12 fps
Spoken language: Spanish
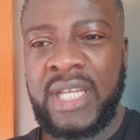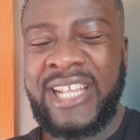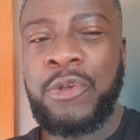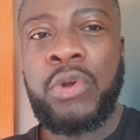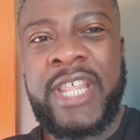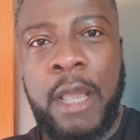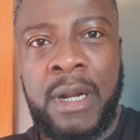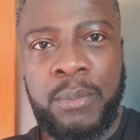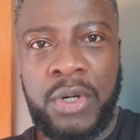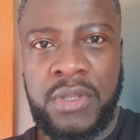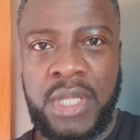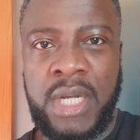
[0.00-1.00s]
te odiaban
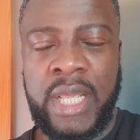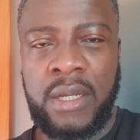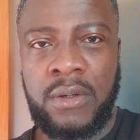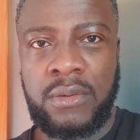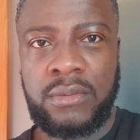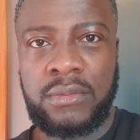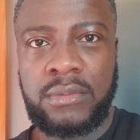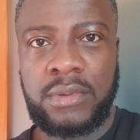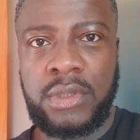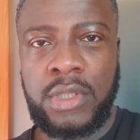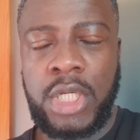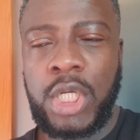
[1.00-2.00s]
por ser negro,
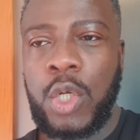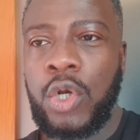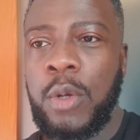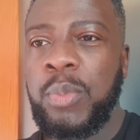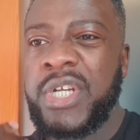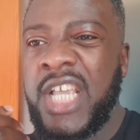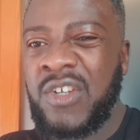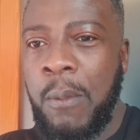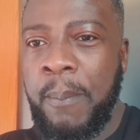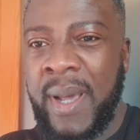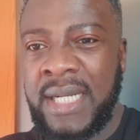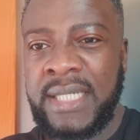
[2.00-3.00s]
que pues no podías
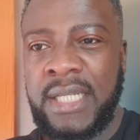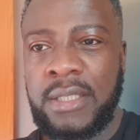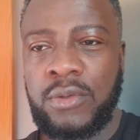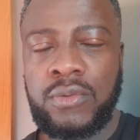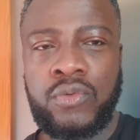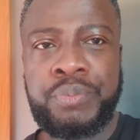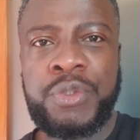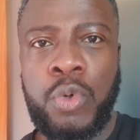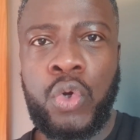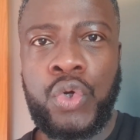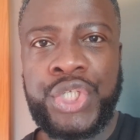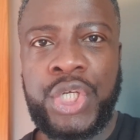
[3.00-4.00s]
compartir un
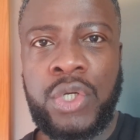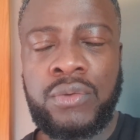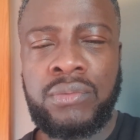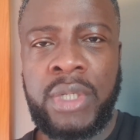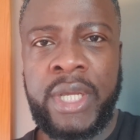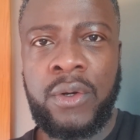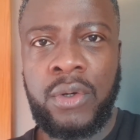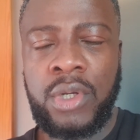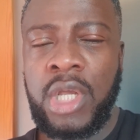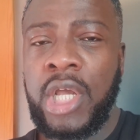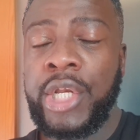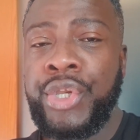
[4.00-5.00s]
mismo coche con un negro,
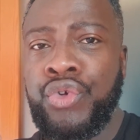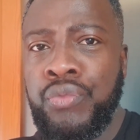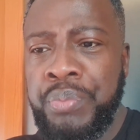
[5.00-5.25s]
ni un